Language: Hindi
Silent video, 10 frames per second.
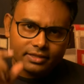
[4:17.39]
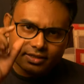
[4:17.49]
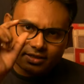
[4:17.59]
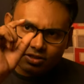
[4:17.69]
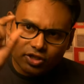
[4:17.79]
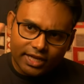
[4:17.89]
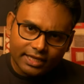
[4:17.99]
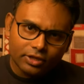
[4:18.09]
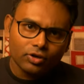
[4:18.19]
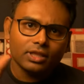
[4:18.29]
जैसे
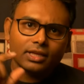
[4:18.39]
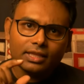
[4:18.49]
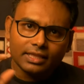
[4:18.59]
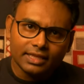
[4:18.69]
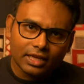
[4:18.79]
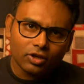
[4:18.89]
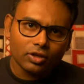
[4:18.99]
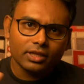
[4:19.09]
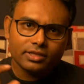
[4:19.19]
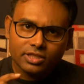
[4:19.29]
जेरेनियॉल
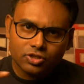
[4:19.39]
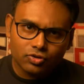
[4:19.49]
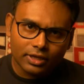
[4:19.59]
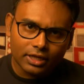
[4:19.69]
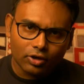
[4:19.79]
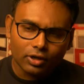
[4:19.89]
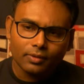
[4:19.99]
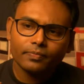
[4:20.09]
लीनालॉल सिट्रोनेलॉल